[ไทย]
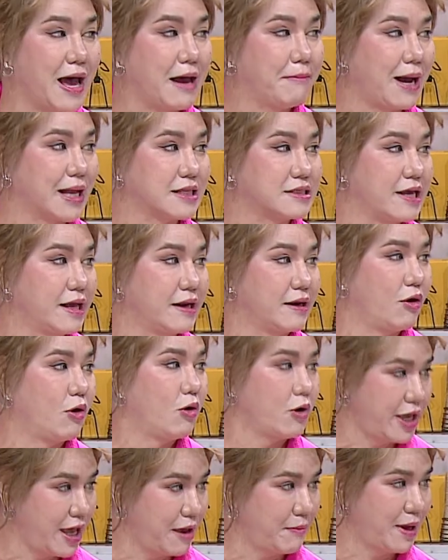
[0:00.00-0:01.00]
15 บาทเย็น
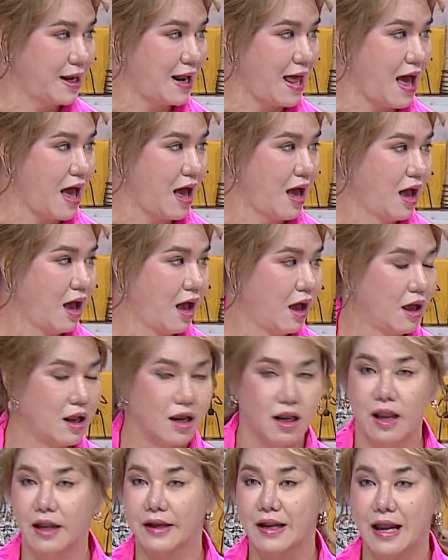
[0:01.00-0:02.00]
โอเคไหมล่ะ โอเค
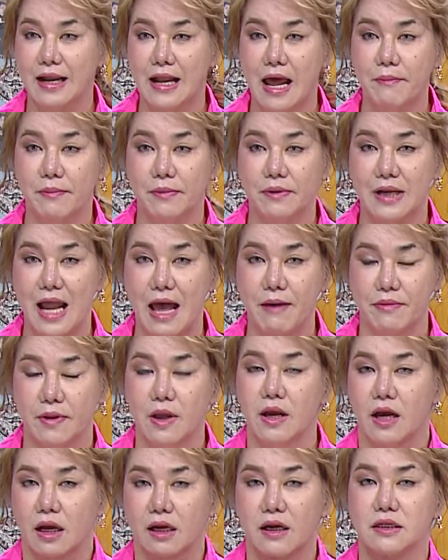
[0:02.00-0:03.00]
มาก้เลนย
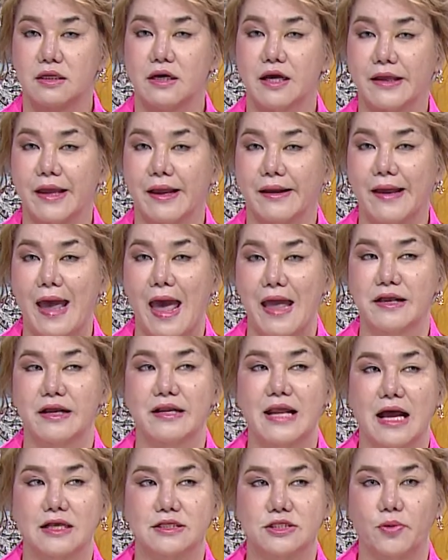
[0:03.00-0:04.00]
ก็เธอแก่ๆ
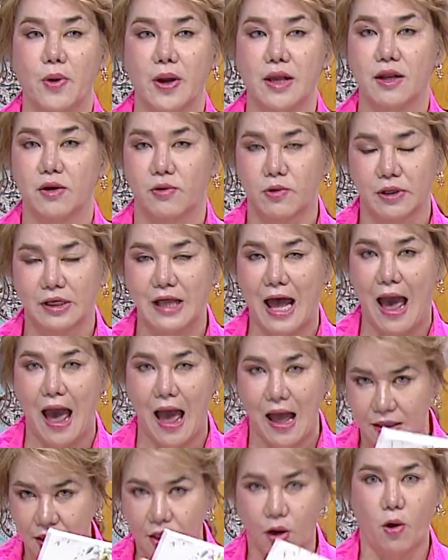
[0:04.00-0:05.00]
ยังอยากสวยเลยคุณขา
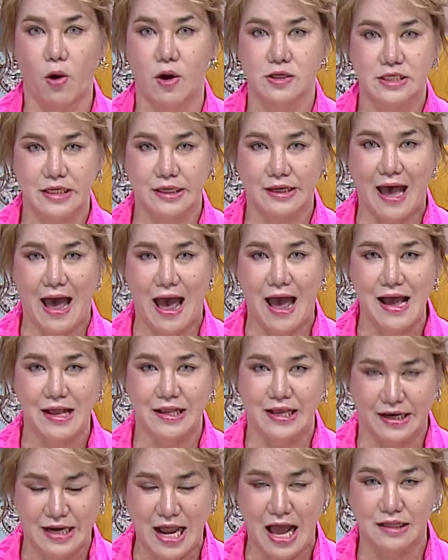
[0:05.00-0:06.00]
โทรสิคะ
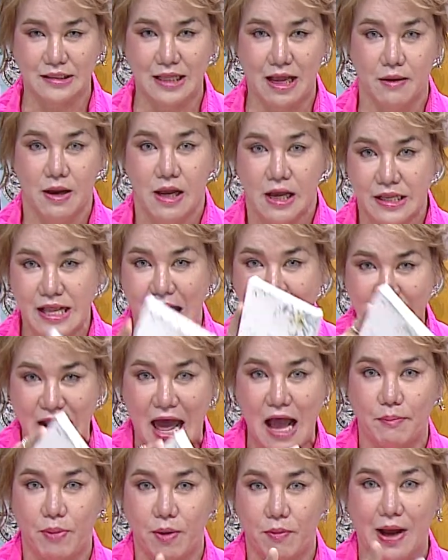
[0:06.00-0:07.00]
อย่านั่งอย่า
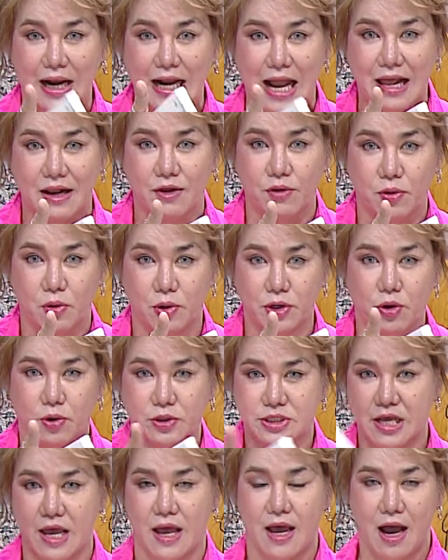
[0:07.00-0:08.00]
นั่งเพราะว่าอะไรคุณดู
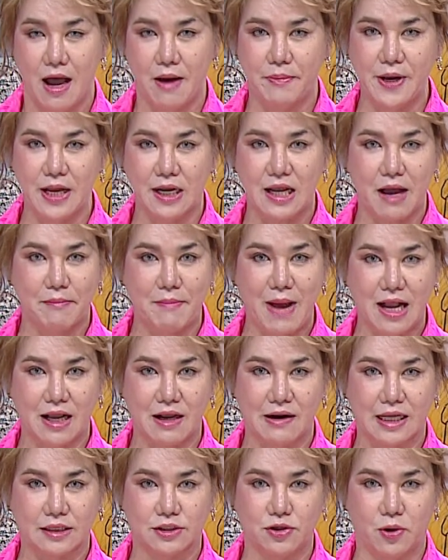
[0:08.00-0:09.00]
สิ เพื่อนข้างบ้าน
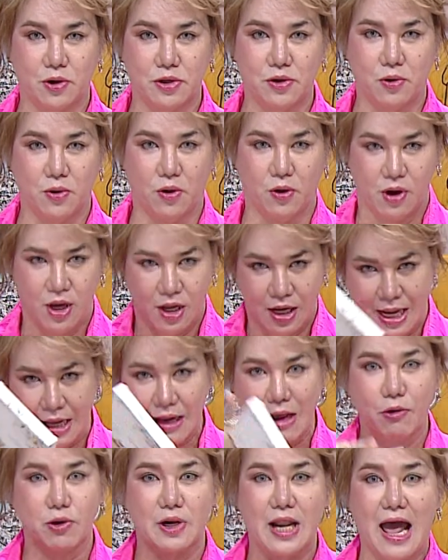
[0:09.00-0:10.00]
กำลังโทรอยู่ แล้
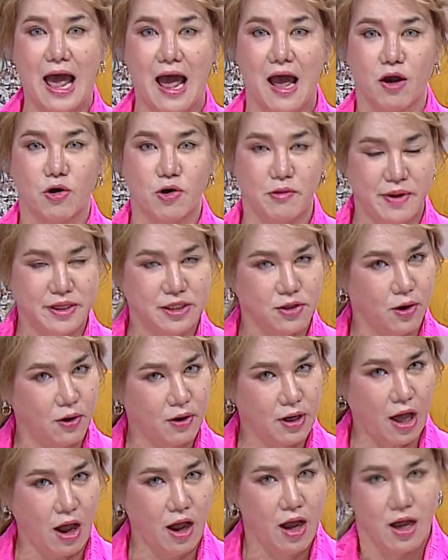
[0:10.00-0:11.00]
วคุณน่ะคุณไม่โทร
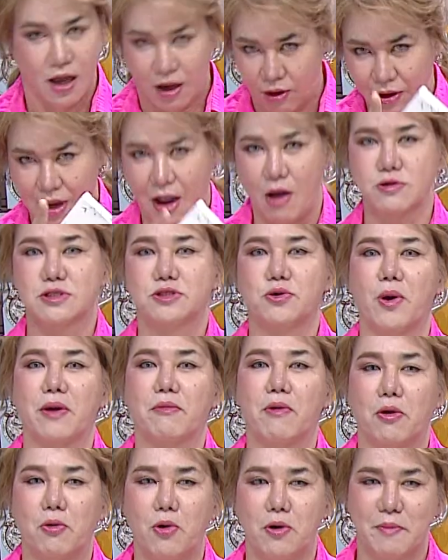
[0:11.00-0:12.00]
เหรอเขาสวย
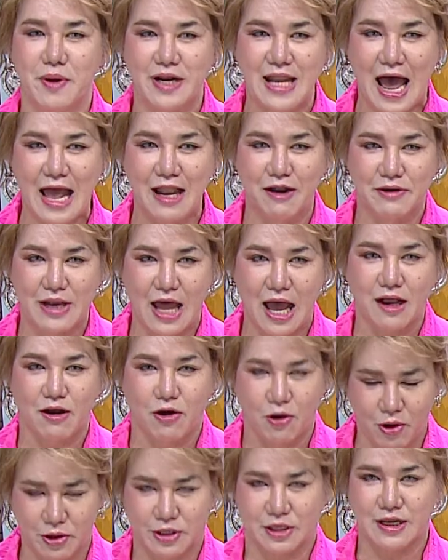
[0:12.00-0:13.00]
กว่าคุณไม่ได้แล้วนะ
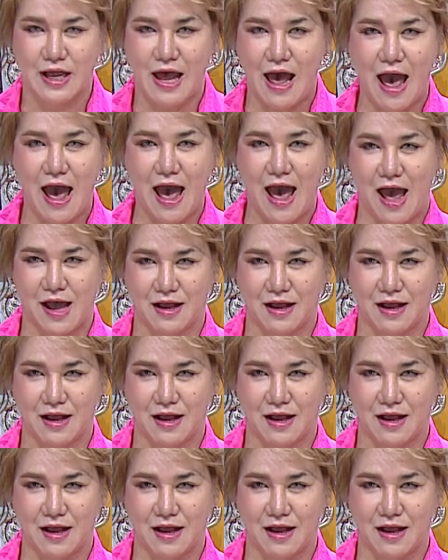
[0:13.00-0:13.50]
กดค่ะ